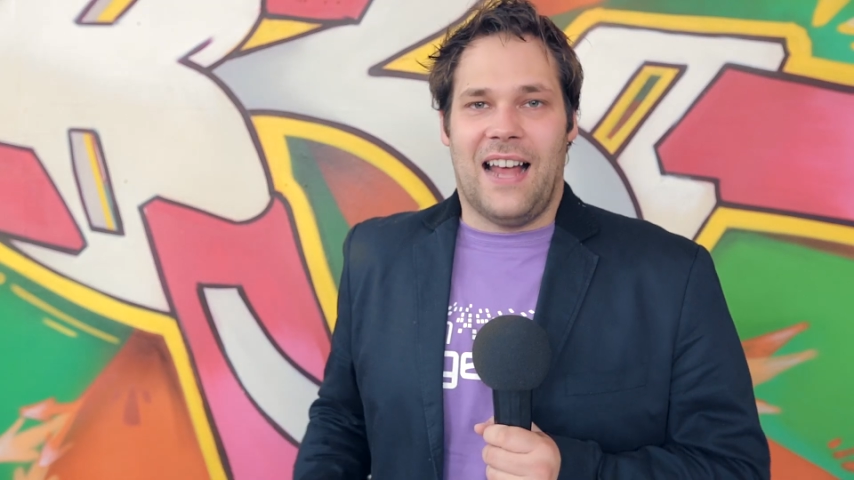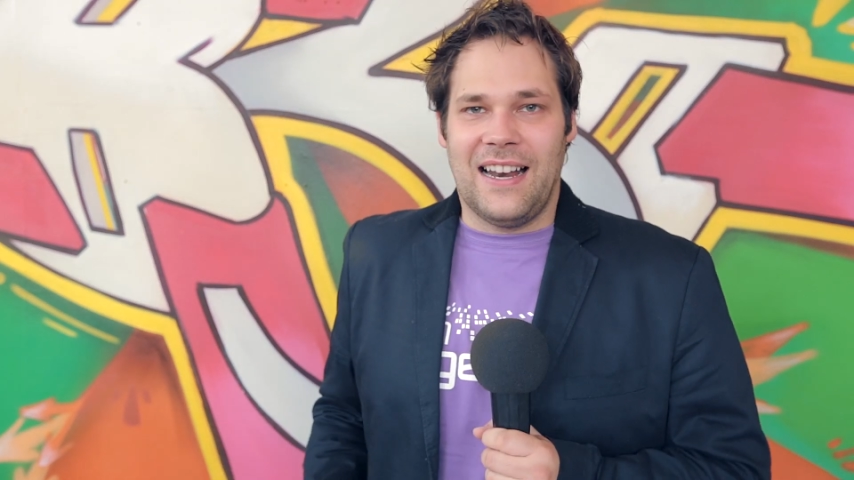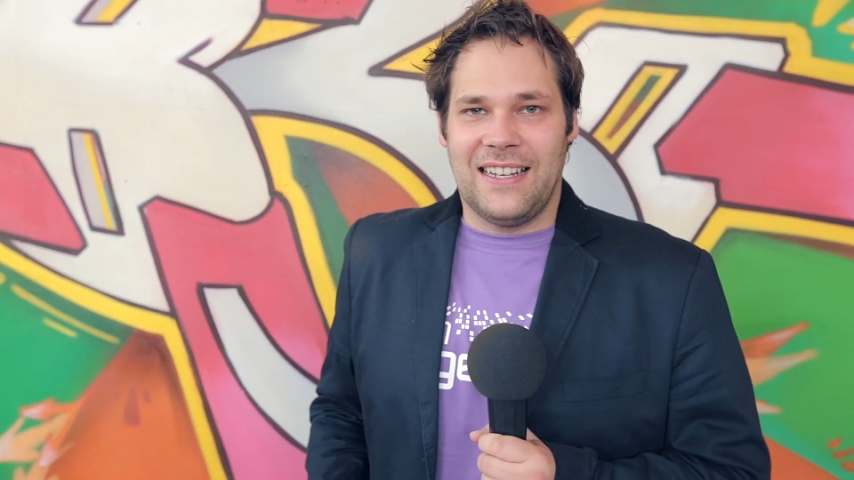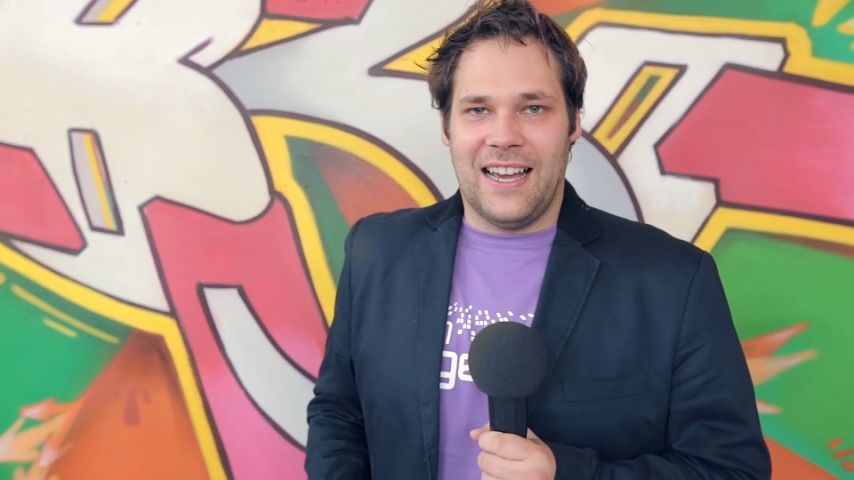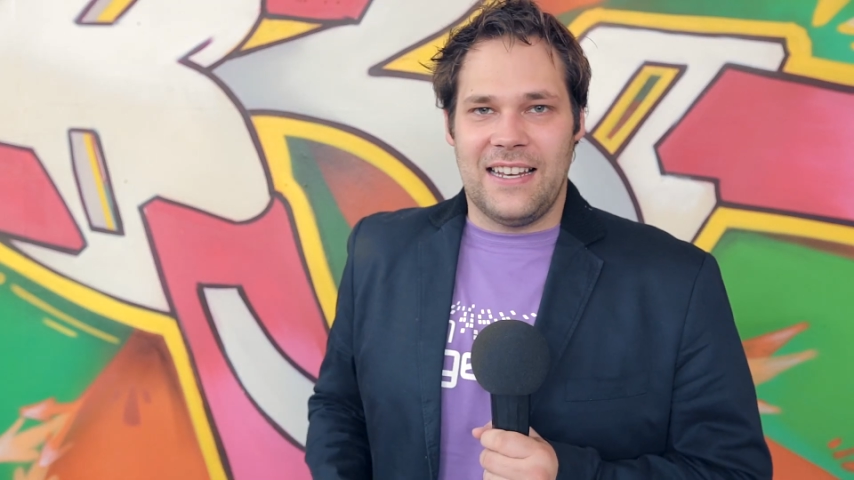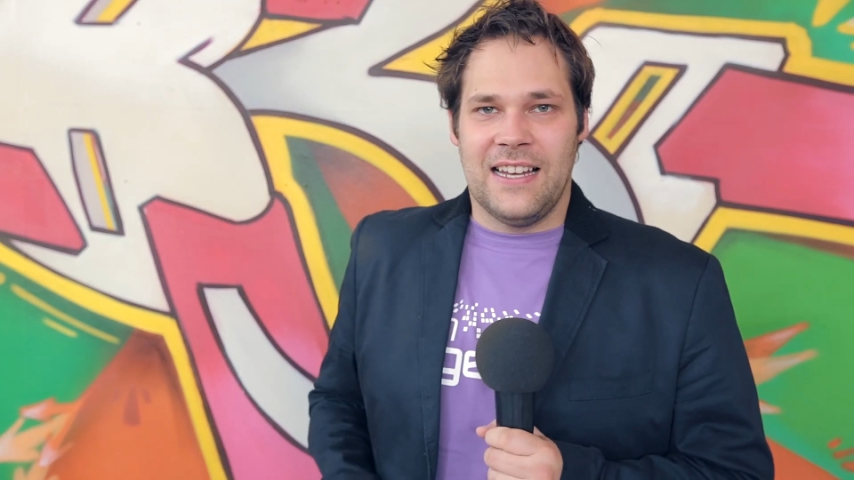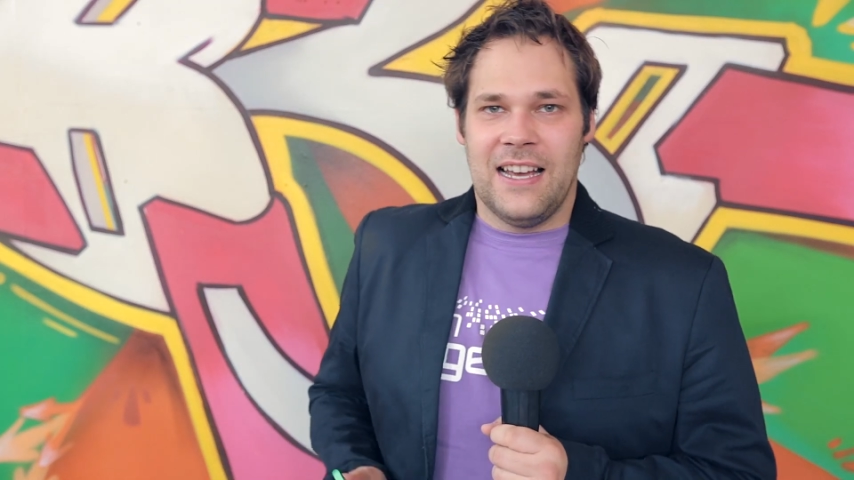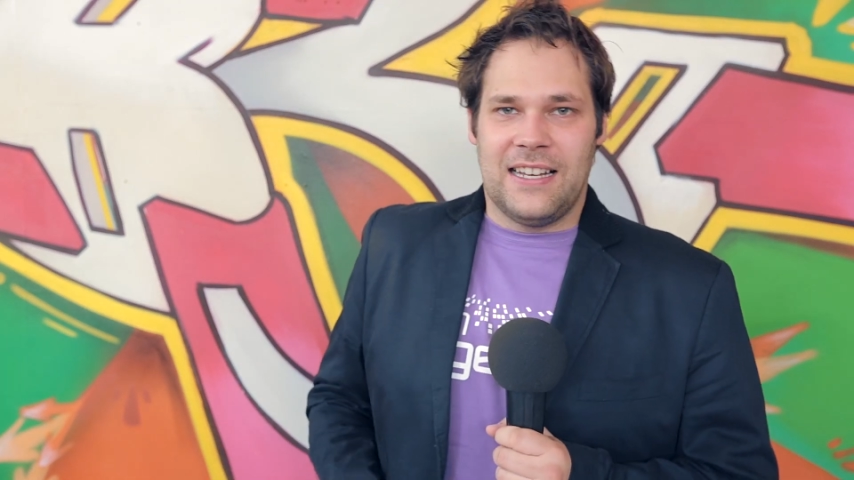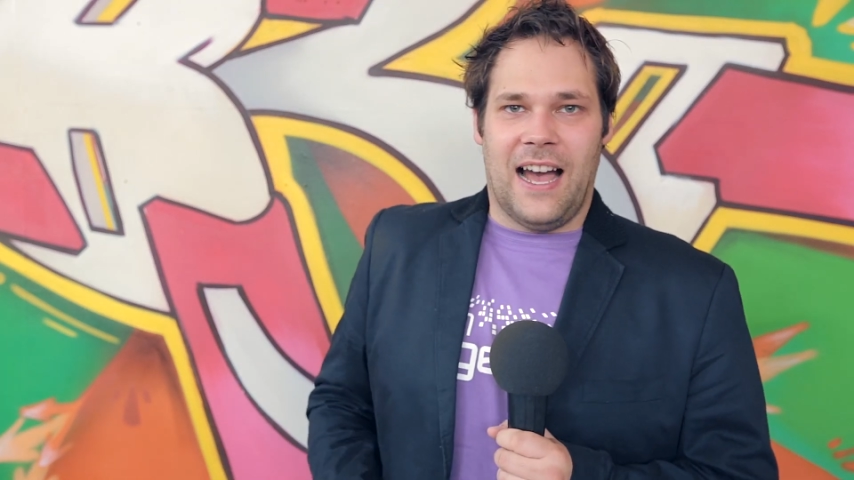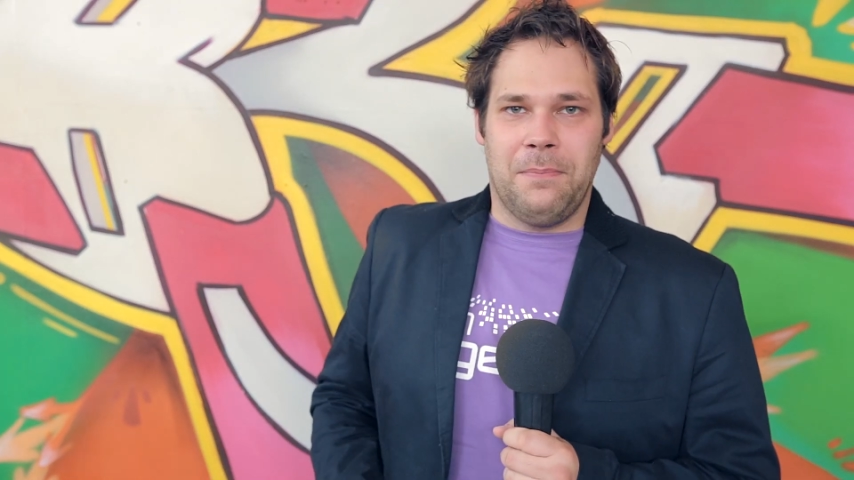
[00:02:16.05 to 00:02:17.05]
Ladegerät
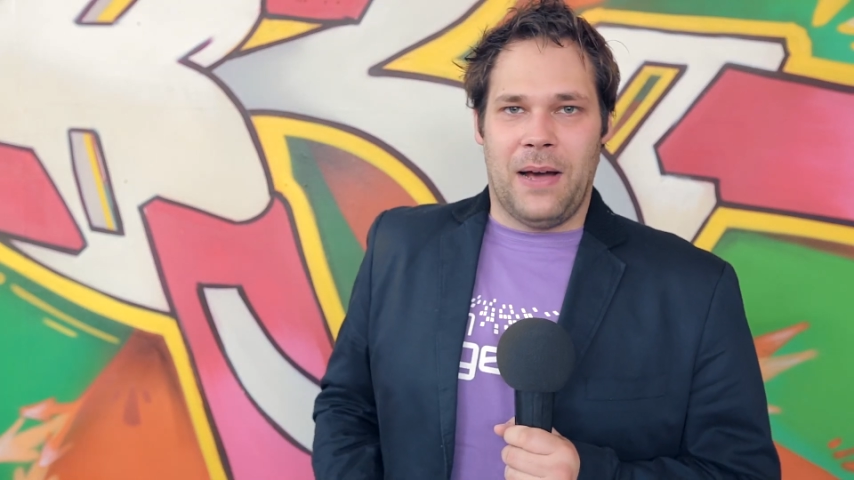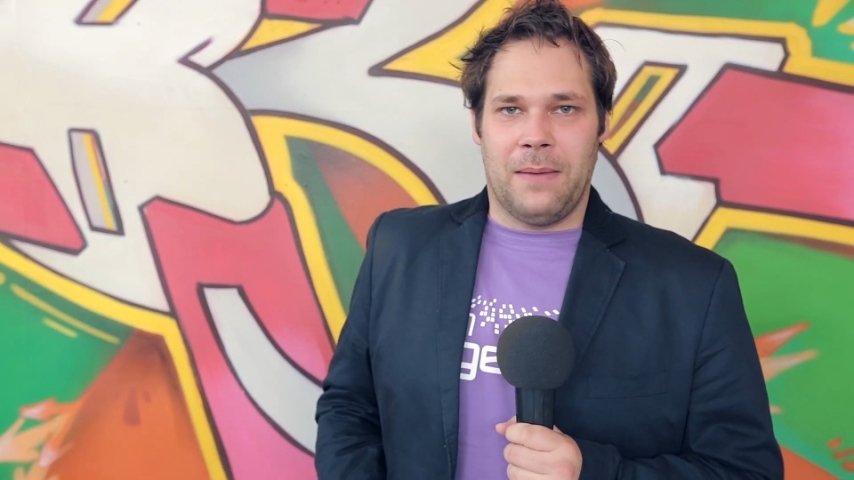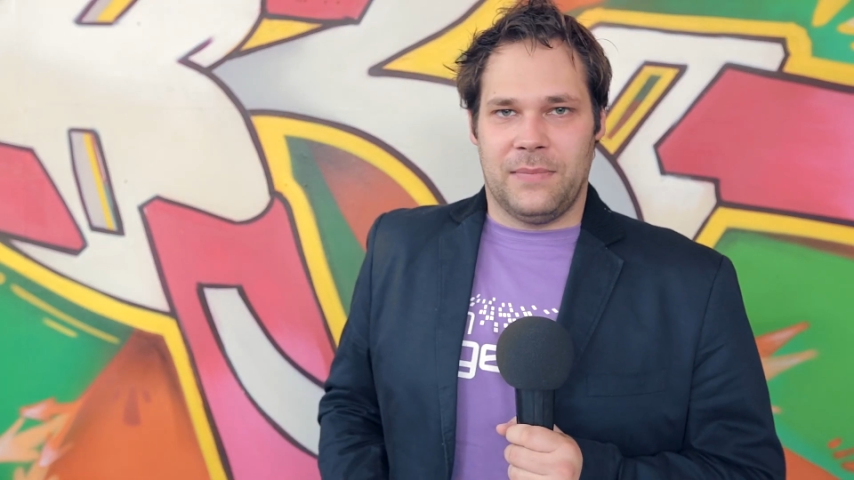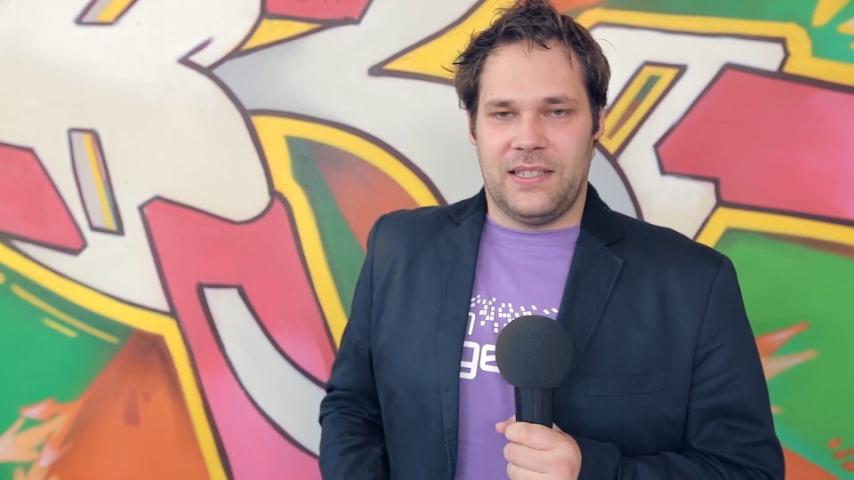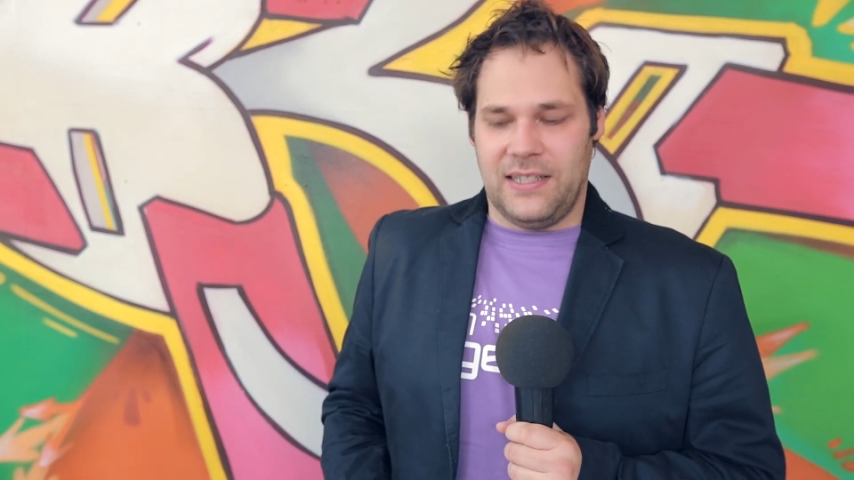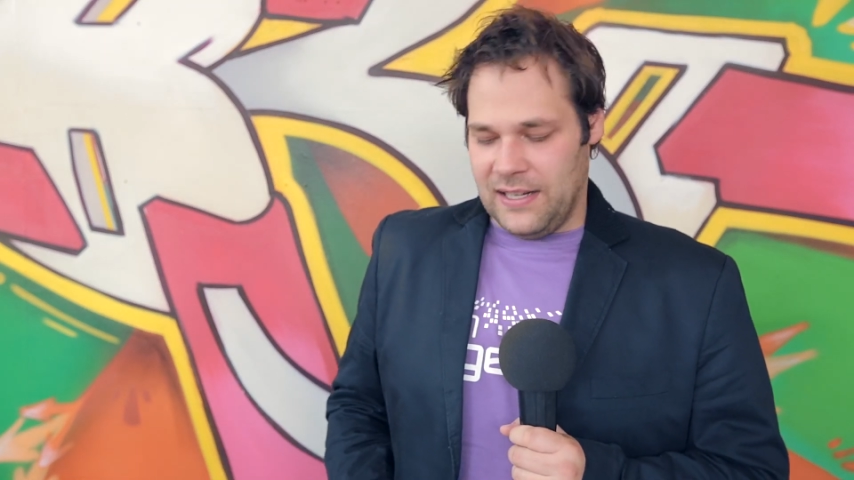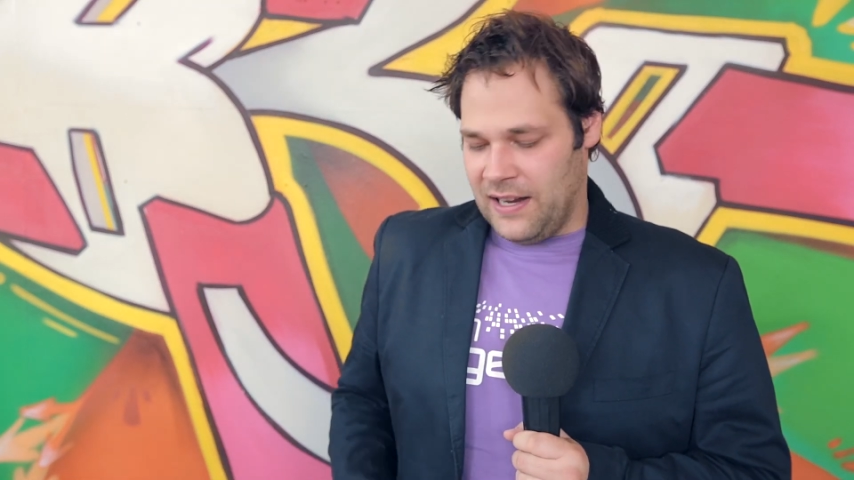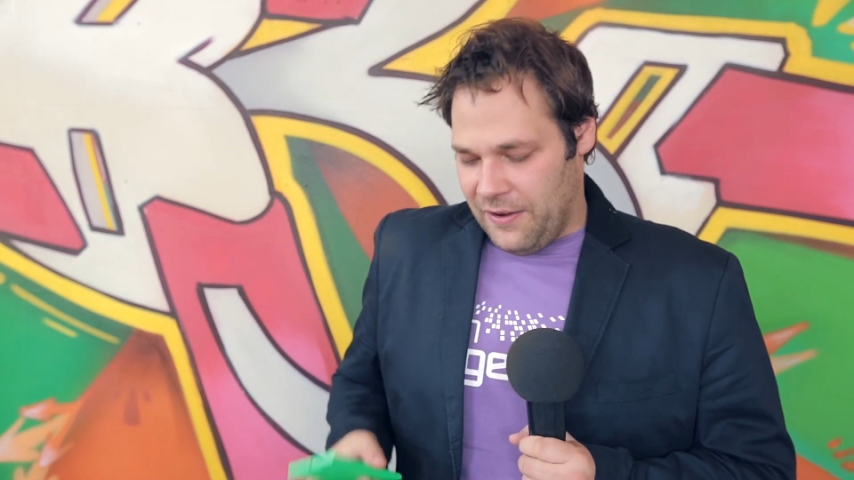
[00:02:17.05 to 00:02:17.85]
kein Pappenstiel.